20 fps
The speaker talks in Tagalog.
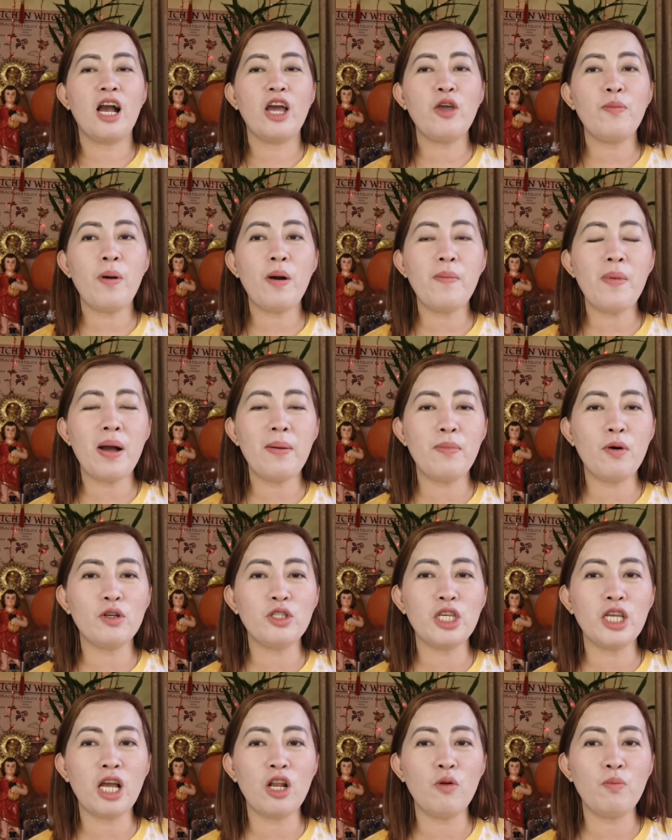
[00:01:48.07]
Ngayon pa mga
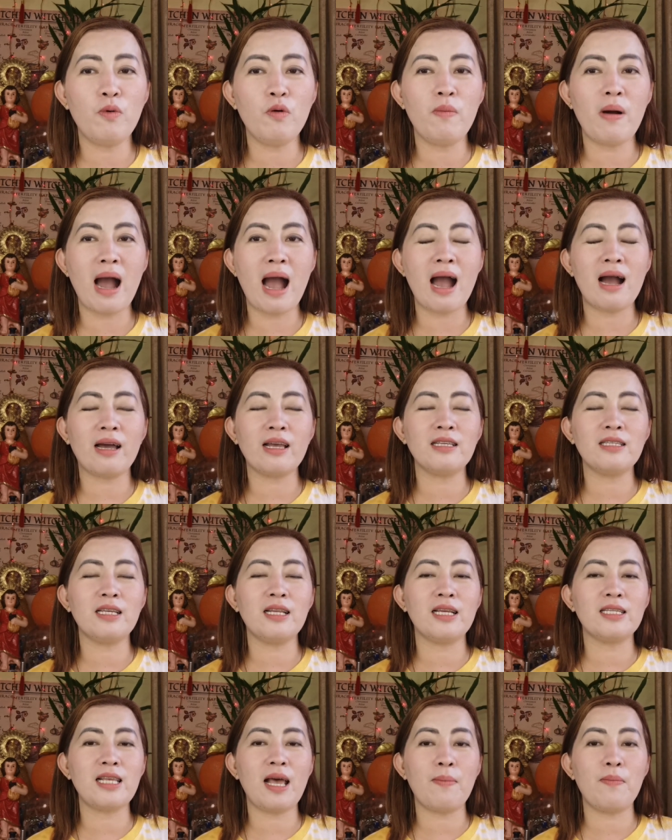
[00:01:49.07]
bossing, ano po ba
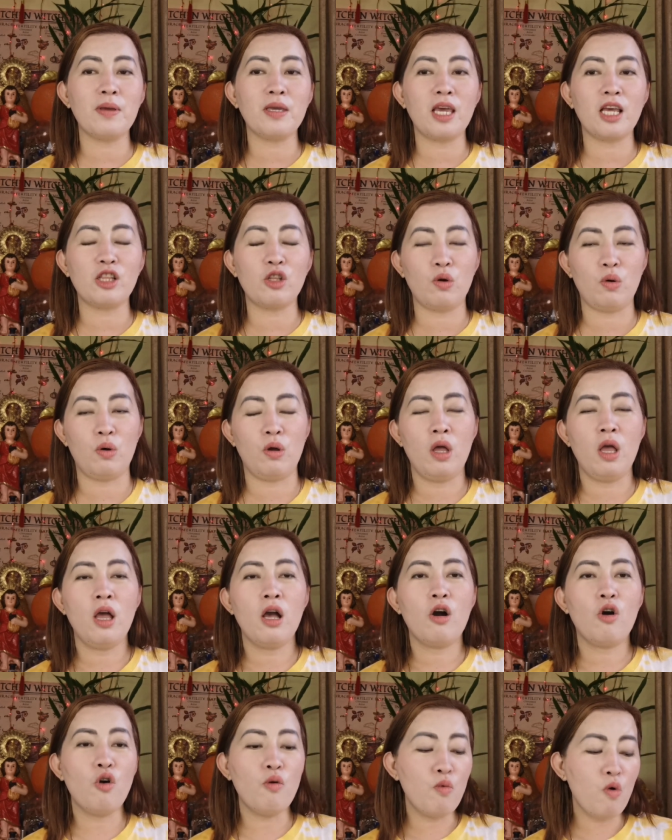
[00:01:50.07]
aking sinasabing ito?
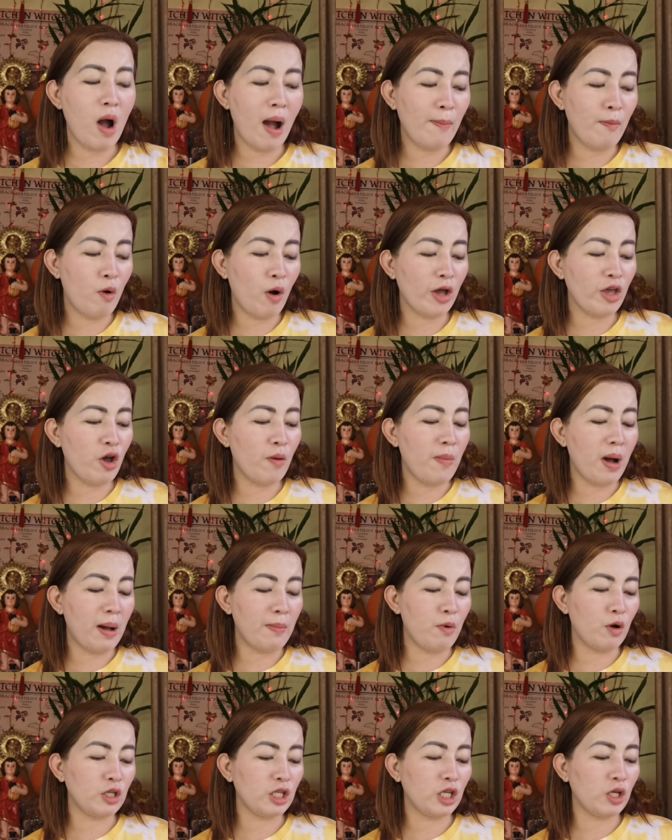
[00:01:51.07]
Kumuha po kayo
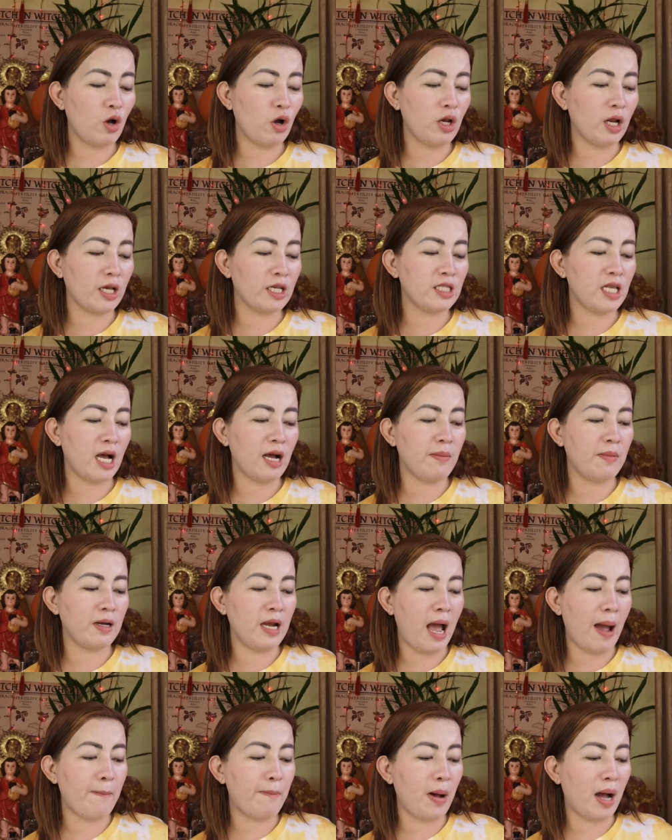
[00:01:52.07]
mga bossing ko ng isang
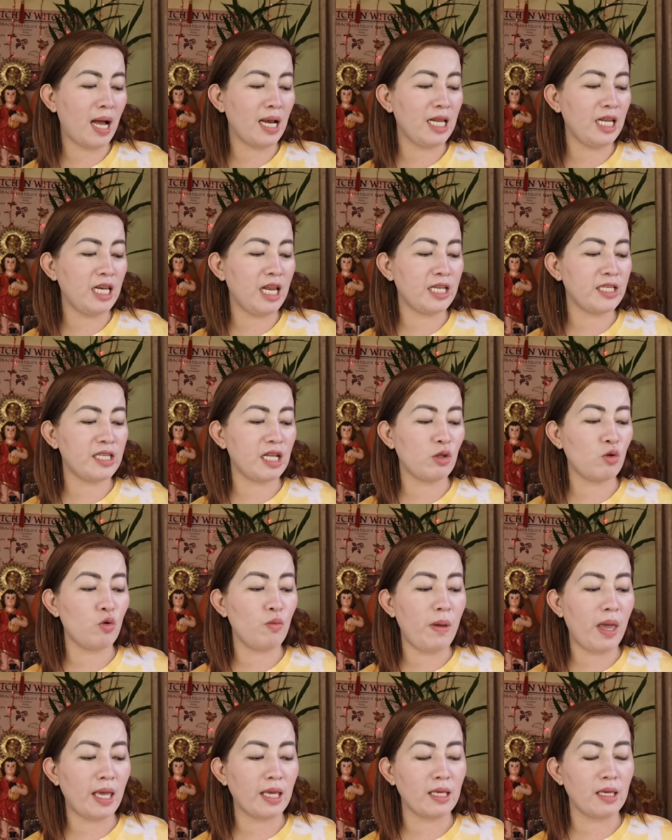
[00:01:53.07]
napakalinis na
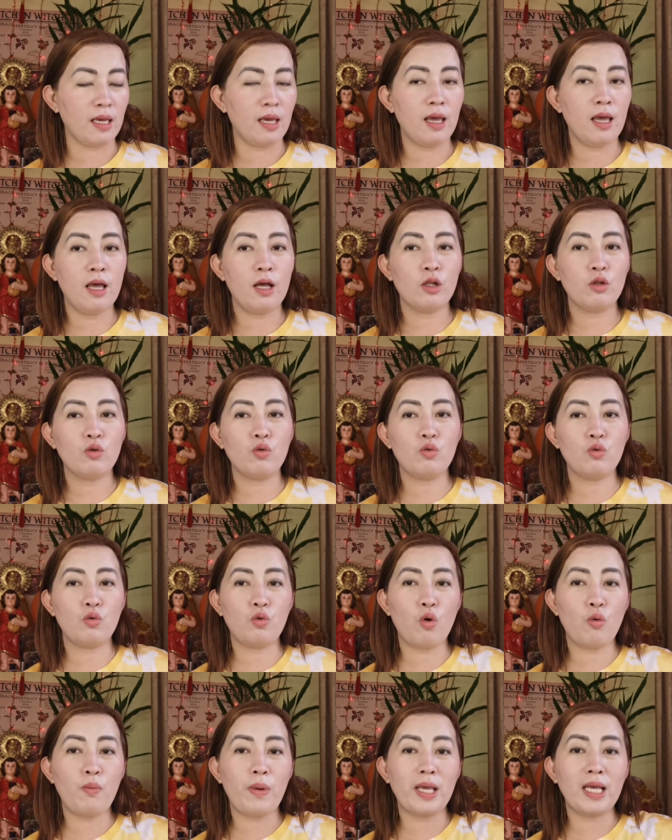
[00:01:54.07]
tubig
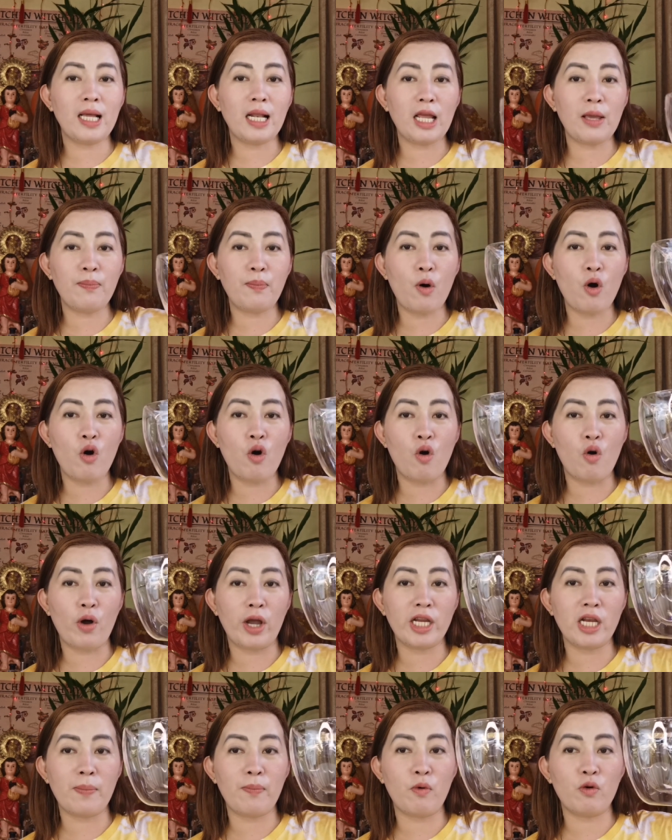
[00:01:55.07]
tubig ripo,
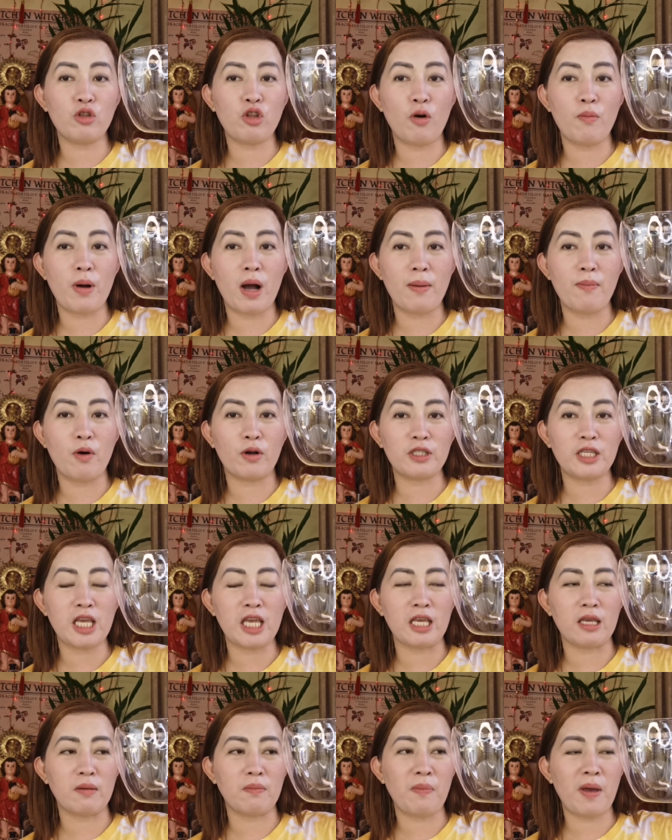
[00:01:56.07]
okay na po to mga
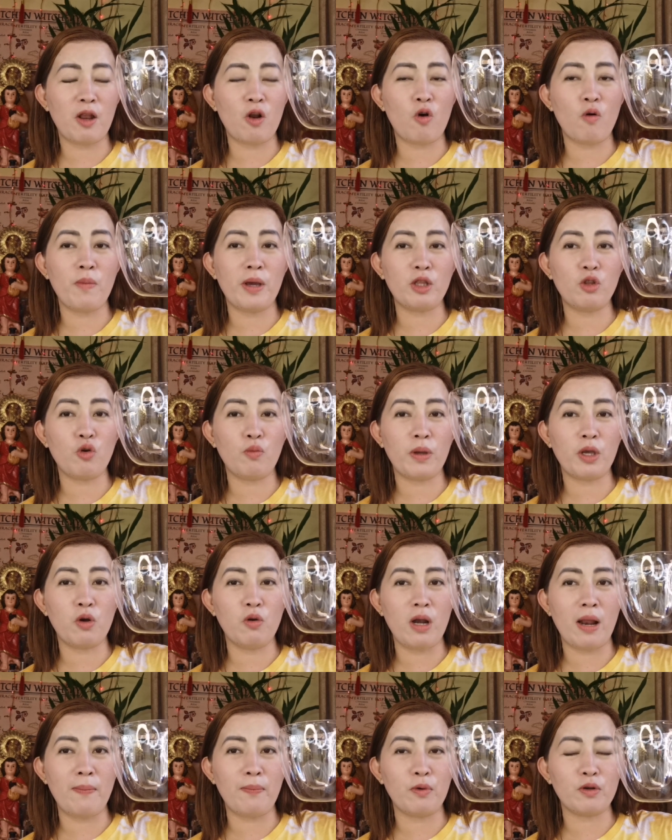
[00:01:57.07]
bossing. Pero kung may
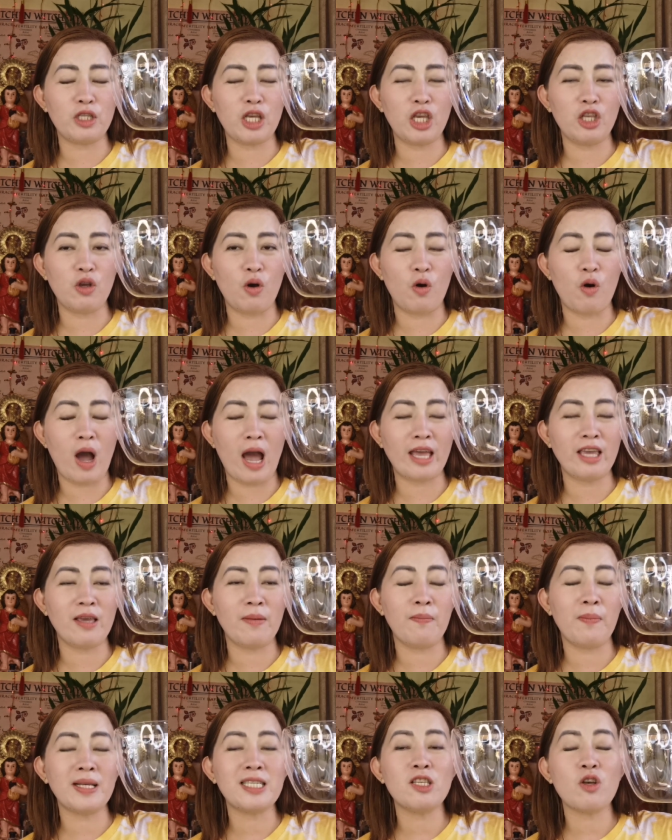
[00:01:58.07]
tubig ulan po sa inyo,
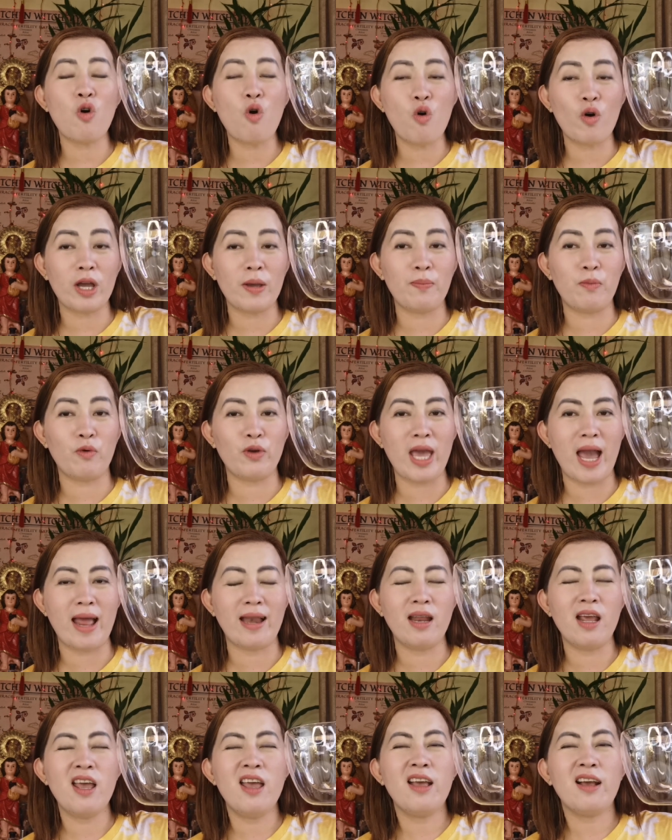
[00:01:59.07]
ay mas okay po
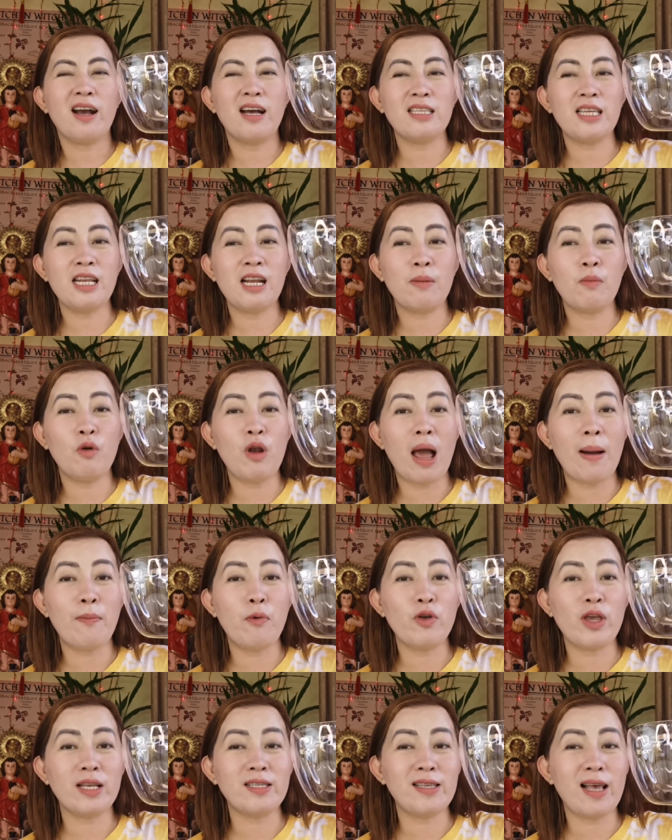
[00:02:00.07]
yan. Kasi nagmula
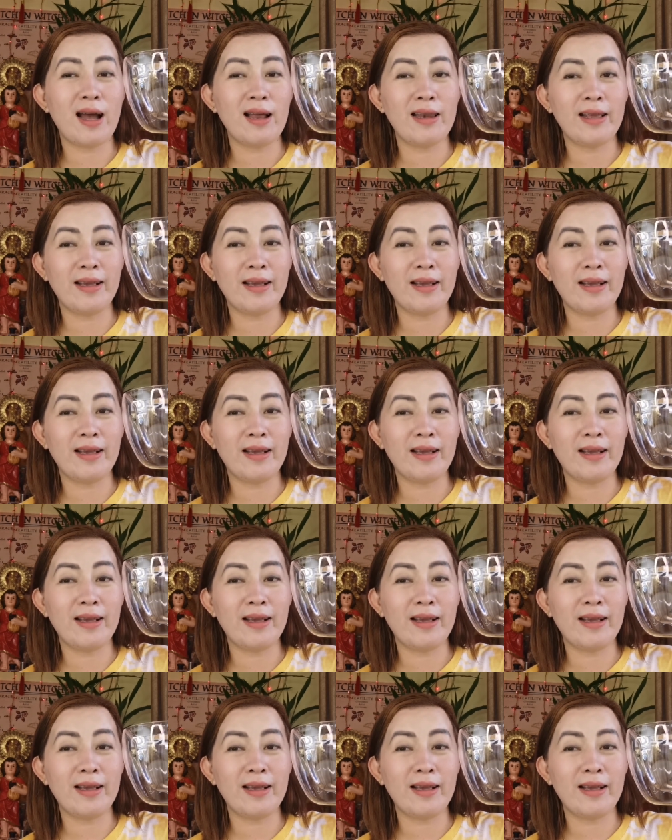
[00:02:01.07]
po yan sa